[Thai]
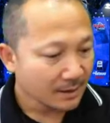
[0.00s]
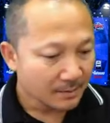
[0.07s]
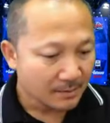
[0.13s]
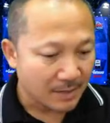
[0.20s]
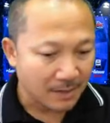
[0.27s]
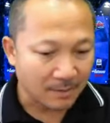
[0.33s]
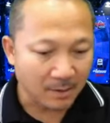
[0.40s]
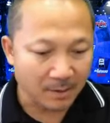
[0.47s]
มา
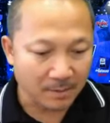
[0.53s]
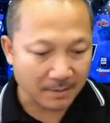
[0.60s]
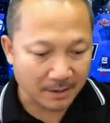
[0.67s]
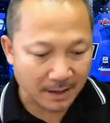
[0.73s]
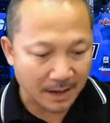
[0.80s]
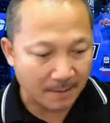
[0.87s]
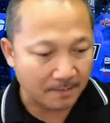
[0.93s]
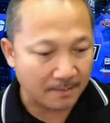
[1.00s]
พบ
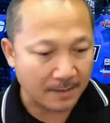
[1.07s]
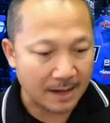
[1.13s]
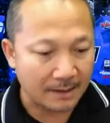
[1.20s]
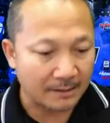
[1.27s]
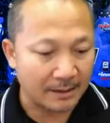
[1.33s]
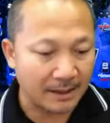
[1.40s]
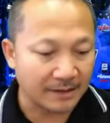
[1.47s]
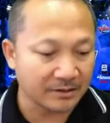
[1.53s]
กับการ
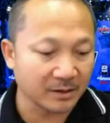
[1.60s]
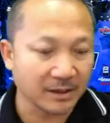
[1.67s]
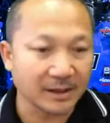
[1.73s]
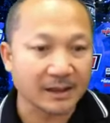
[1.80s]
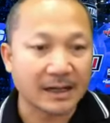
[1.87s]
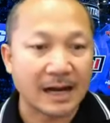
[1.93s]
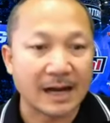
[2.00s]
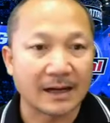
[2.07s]
ไลฟ์สดอีกค
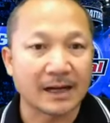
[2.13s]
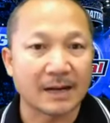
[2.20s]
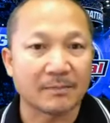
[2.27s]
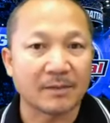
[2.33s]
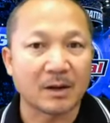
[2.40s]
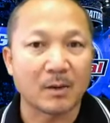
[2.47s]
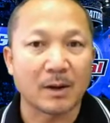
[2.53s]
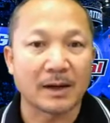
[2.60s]
รั้งนะครับใน
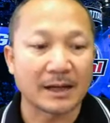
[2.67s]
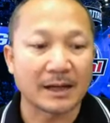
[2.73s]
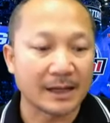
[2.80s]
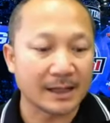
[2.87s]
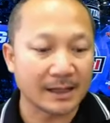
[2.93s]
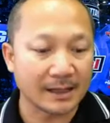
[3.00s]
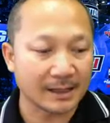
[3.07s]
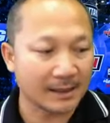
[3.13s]
วันนี้
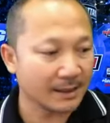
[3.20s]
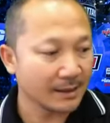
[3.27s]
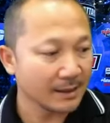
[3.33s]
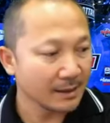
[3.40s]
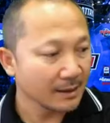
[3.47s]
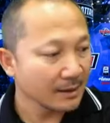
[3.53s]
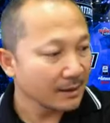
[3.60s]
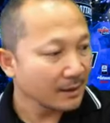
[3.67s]

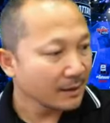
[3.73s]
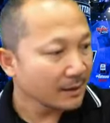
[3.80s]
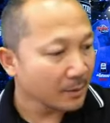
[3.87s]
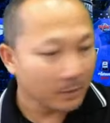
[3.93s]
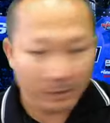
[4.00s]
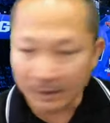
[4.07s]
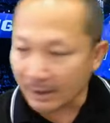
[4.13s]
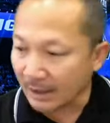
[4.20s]

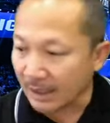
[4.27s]
คีค